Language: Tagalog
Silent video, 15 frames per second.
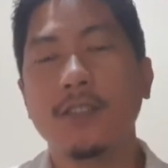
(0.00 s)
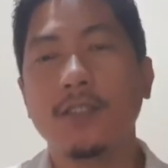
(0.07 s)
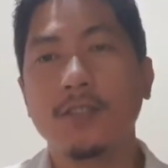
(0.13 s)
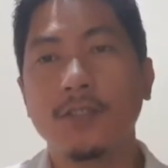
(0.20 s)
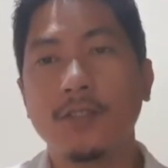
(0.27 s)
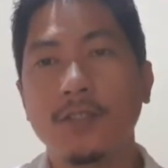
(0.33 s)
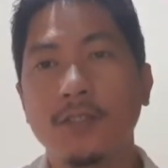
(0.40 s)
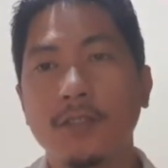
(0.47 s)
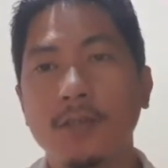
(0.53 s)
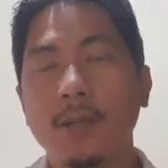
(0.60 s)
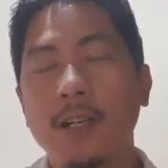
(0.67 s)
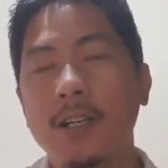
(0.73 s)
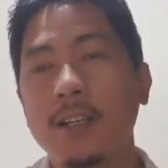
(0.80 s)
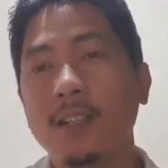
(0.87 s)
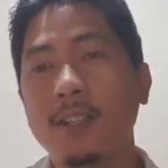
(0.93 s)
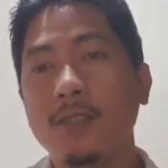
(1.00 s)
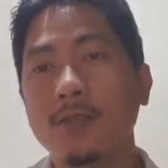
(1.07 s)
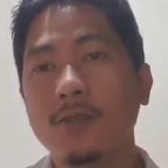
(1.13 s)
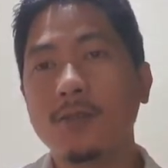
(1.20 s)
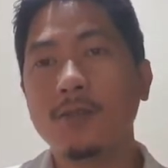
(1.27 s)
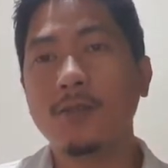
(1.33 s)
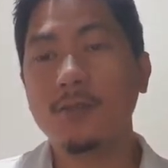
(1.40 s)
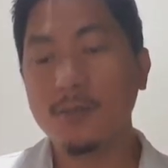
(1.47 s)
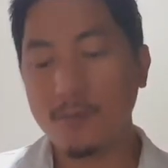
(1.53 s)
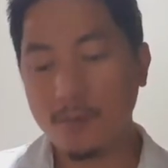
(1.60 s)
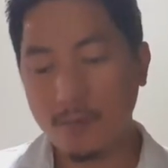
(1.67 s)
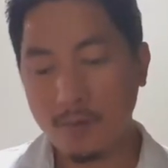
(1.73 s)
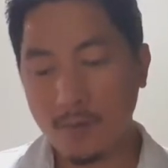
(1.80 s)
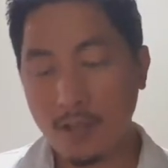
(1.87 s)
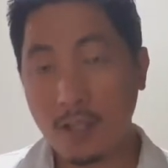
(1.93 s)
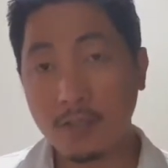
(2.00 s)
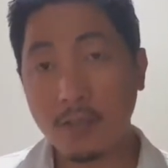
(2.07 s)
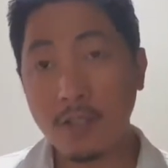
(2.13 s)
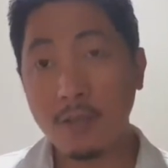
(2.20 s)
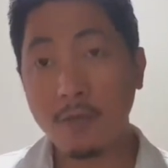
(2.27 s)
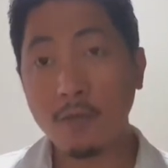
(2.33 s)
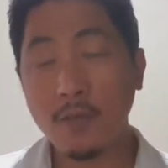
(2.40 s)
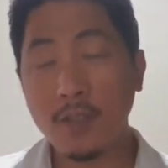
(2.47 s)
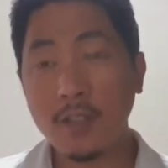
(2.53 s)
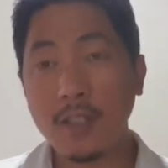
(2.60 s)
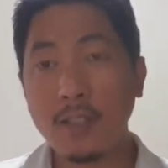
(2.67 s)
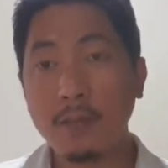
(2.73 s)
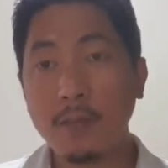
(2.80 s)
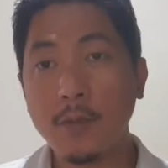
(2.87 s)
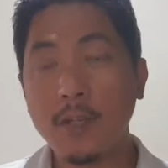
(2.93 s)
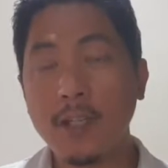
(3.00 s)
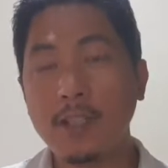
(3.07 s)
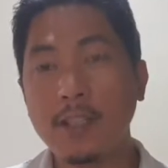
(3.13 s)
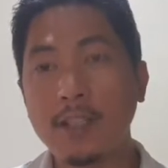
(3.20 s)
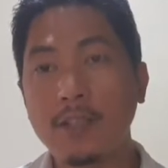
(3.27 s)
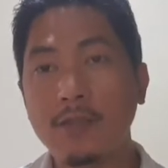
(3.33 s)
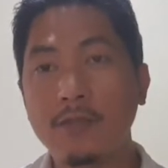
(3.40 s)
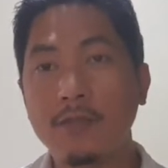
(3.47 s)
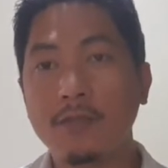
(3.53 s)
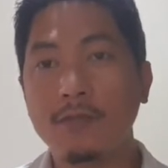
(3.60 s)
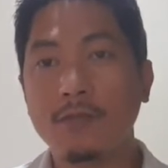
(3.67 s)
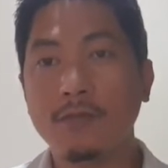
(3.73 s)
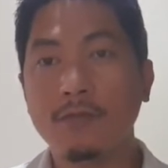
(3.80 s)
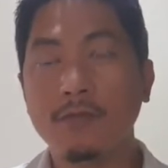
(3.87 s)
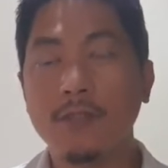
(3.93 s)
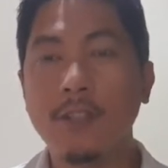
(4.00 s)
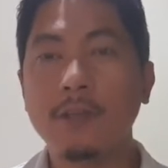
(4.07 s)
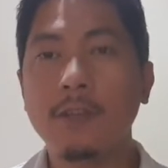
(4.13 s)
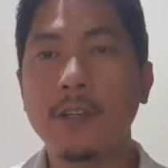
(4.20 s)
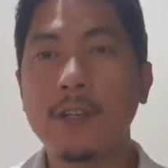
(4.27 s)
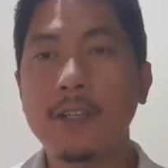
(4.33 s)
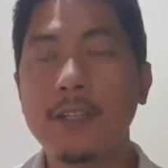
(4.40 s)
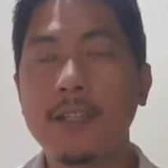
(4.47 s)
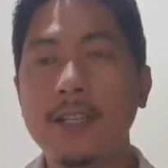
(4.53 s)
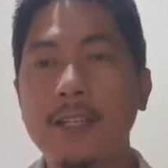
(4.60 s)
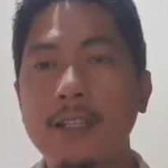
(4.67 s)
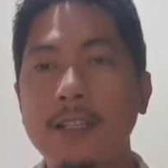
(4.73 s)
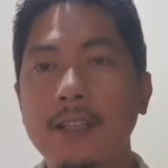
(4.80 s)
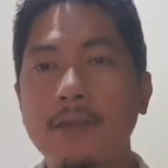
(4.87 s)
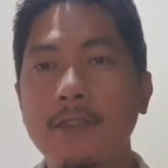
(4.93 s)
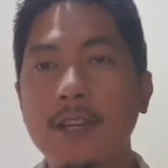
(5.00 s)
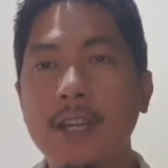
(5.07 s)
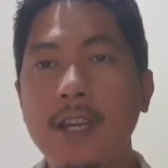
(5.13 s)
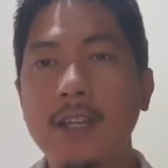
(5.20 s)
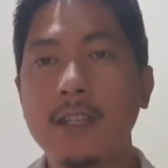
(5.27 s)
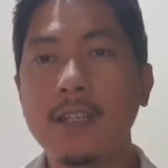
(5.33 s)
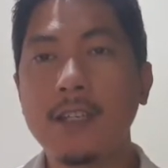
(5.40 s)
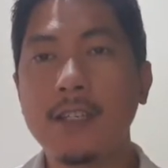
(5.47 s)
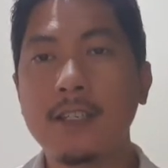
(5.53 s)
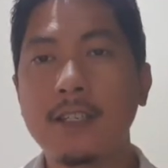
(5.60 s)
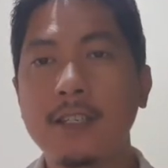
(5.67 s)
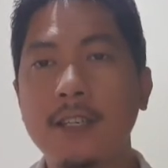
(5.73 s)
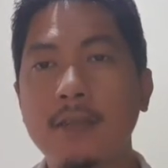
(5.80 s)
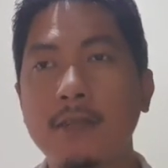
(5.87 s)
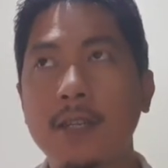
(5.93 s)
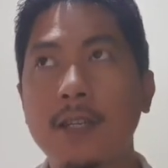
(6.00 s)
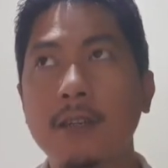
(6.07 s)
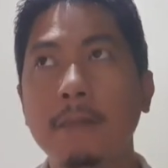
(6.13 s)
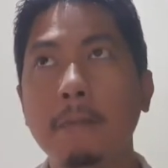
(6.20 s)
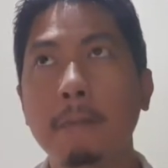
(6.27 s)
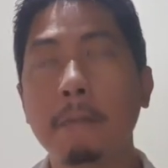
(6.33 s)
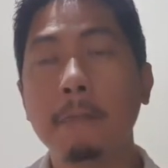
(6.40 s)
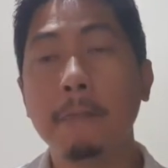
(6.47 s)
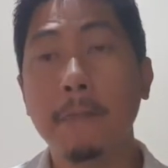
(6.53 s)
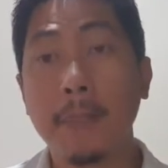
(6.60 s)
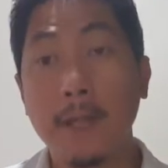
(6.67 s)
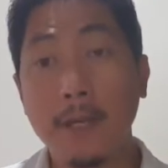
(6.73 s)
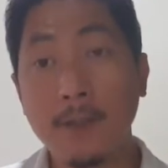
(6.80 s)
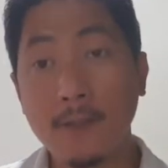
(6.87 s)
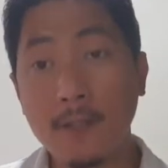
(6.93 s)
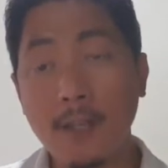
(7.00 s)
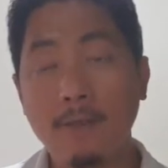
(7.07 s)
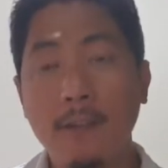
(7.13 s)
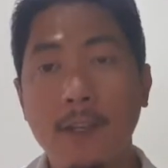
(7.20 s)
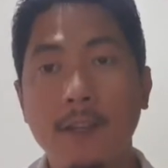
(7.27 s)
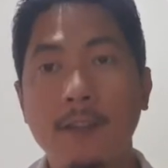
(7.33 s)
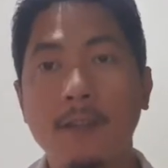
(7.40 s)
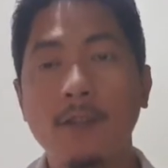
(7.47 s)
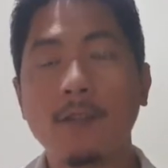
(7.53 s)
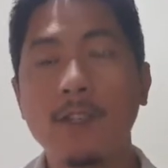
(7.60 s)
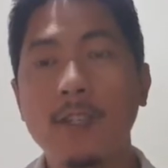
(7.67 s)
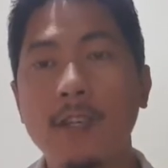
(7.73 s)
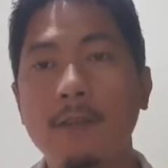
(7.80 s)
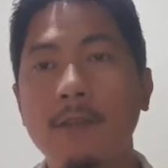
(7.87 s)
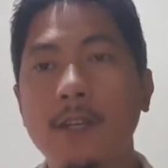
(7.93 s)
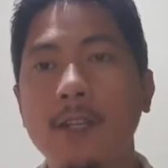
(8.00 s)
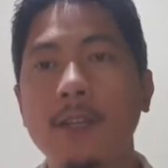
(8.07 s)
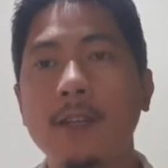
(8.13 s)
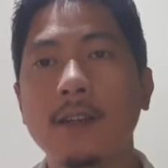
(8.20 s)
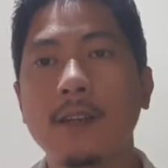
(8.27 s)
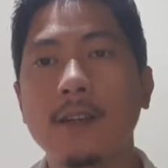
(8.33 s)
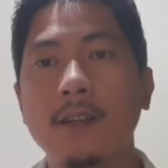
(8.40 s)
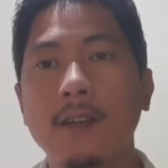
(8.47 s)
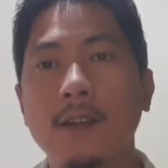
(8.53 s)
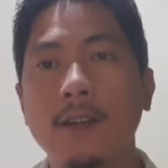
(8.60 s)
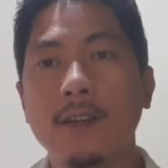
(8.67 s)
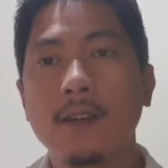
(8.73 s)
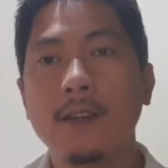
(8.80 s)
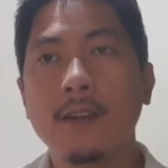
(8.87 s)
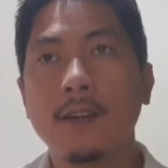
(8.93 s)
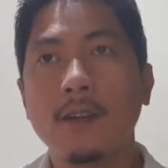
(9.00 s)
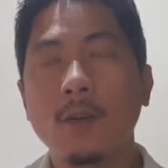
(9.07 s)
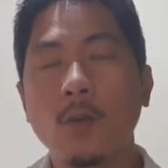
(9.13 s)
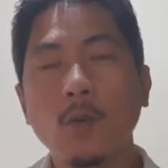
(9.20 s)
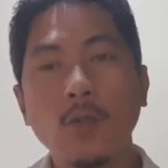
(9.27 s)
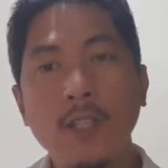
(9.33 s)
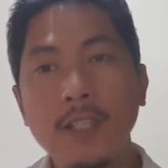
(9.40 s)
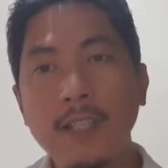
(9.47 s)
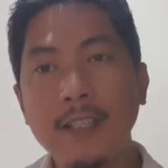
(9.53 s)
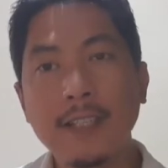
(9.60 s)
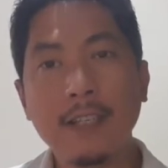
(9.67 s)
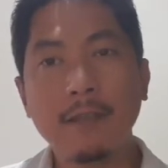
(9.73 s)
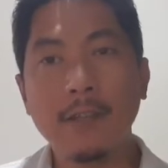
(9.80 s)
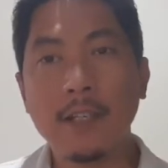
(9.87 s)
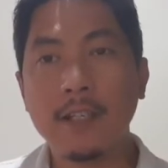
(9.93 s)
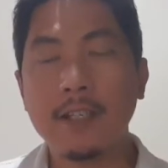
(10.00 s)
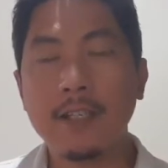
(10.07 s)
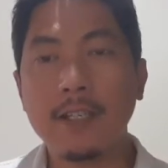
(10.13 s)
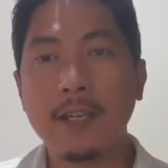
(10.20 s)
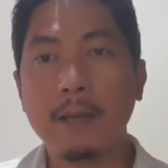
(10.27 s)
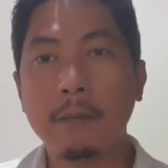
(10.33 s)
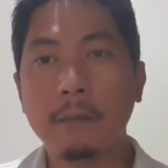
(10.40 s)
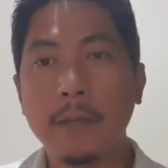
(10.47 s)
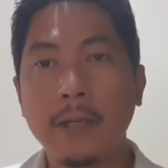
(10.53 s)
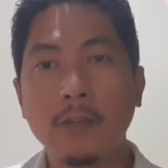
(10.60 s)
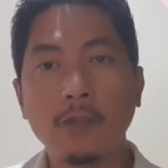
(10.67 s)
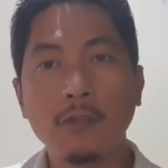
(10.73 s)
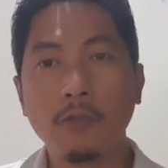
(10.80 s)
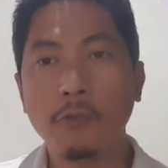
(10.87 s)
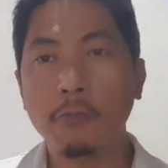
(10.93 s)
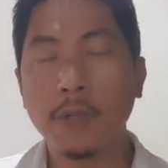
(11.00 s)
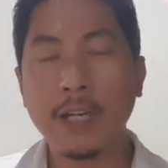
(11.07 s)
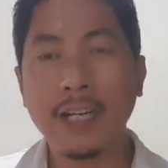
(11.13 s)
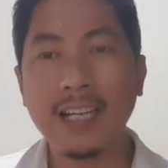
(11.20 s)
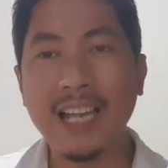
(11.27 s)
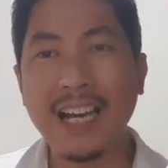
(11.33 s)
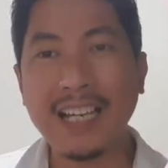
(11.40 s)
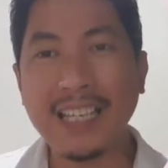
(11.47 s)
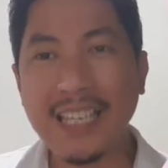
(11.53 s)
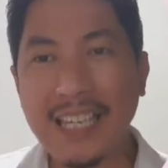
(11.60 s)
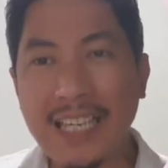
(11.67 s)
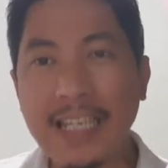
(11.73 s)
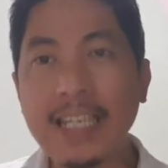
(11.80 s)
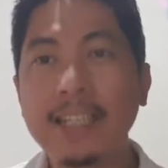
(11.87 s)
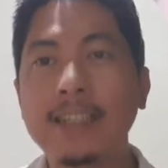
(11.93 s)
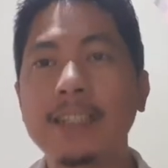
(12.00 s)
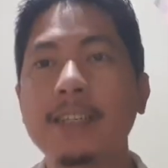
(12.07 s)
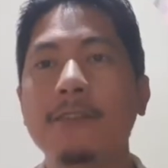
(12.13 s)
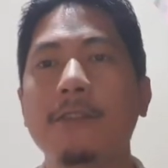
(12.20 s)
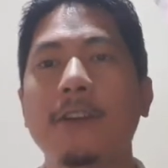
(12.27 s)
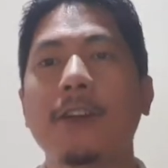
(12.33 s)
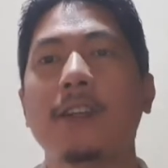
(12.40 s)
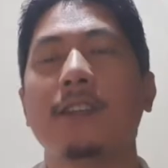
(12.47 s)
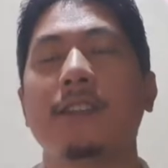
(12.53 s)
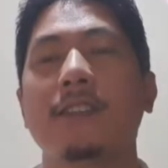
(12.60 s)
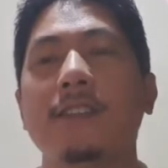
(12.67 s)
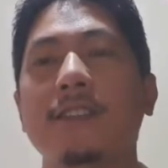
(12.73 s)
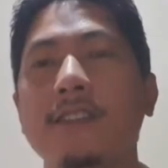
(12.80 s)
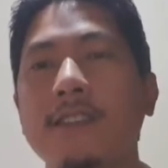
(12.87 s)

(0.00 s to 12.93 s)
So, di ba? So, Tuloy pong titingnan po natin yung difference ng 7 s sa 7, itong 7, Nova 7. Kunti ng difference niya, pero sobrang laki ng difference.